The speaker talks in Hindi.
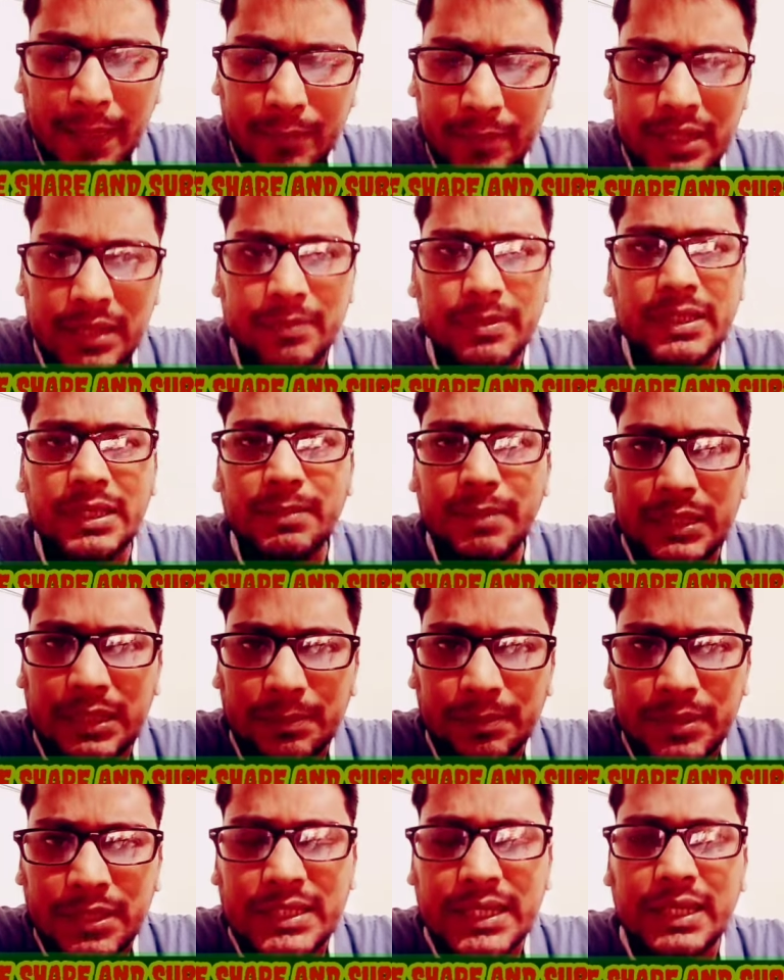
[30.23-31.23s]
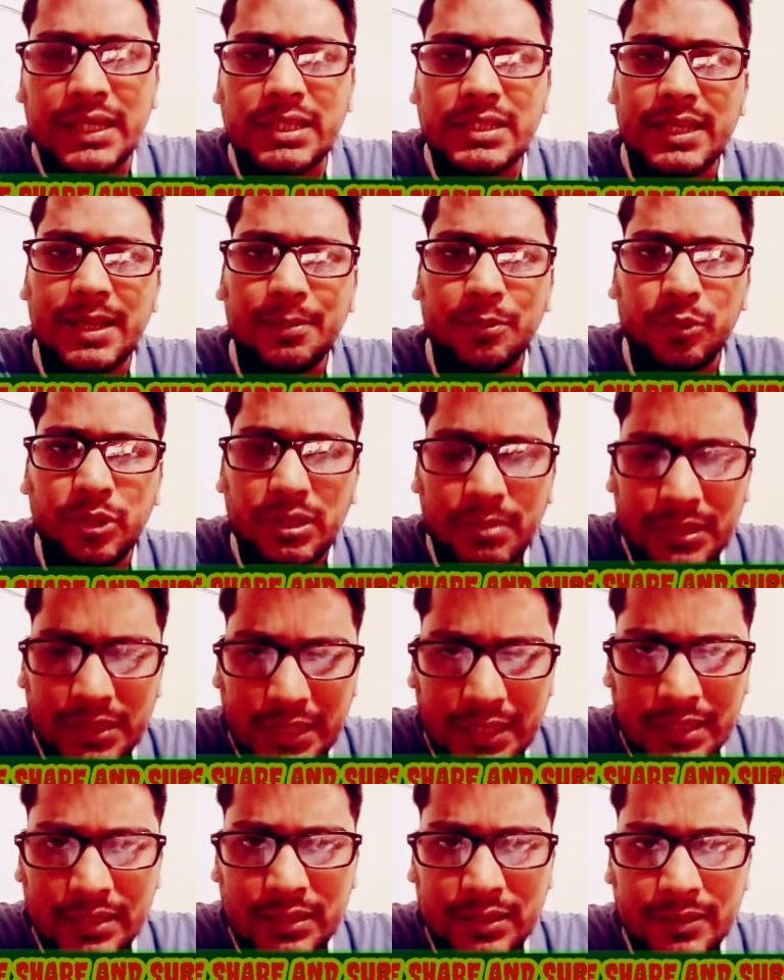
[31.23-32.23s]
मैंने भी ये बात अपने चैनल से आपको ये
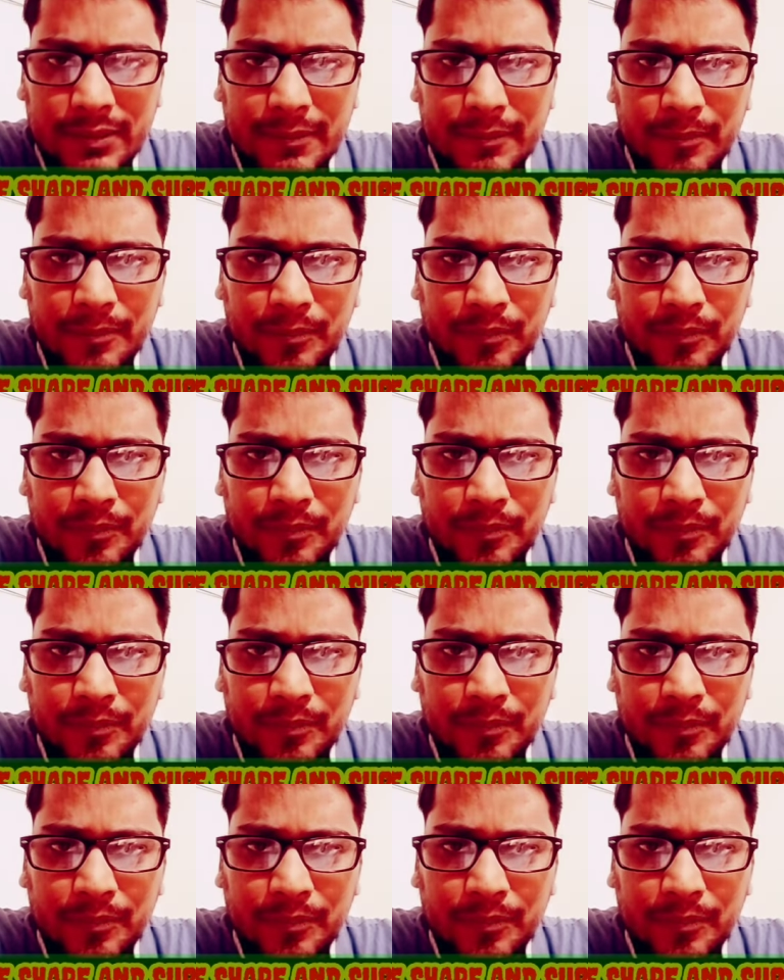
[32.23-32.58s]
बताया था